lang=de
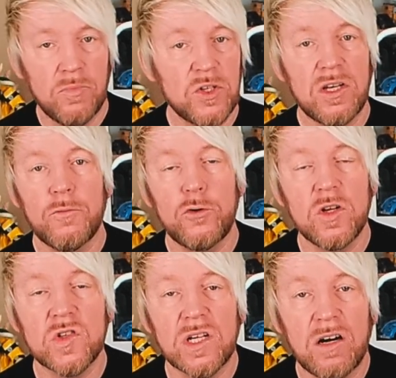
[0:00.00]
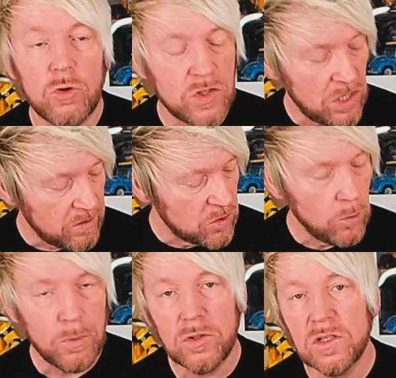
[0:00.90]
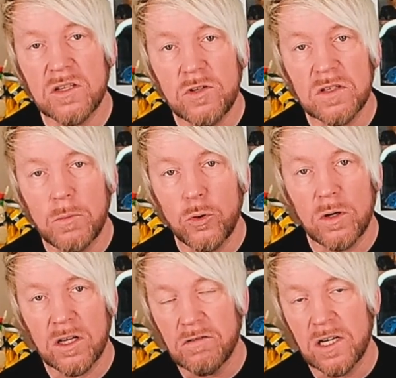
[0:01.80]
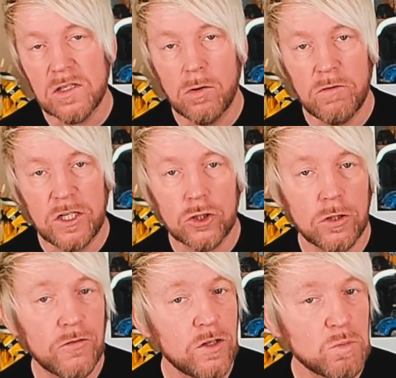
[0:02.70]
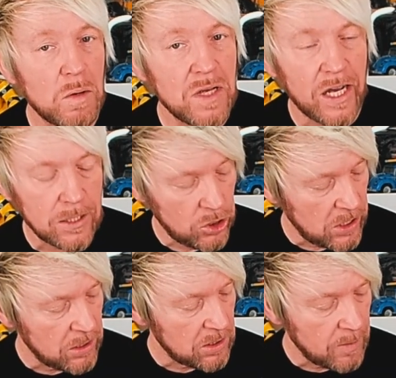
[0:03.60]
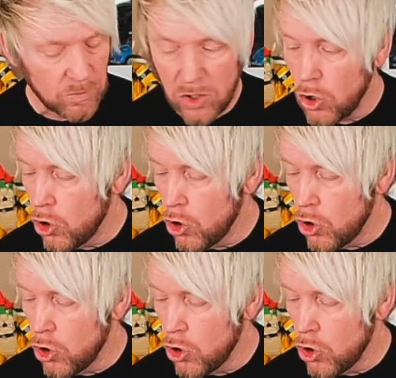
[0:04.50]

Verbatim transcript: Ich habe für Star Wars ja was übrig. Das wisst ihr möglicherweise auch, wenn ihr schon öfters bei mir eingeschaltet habt.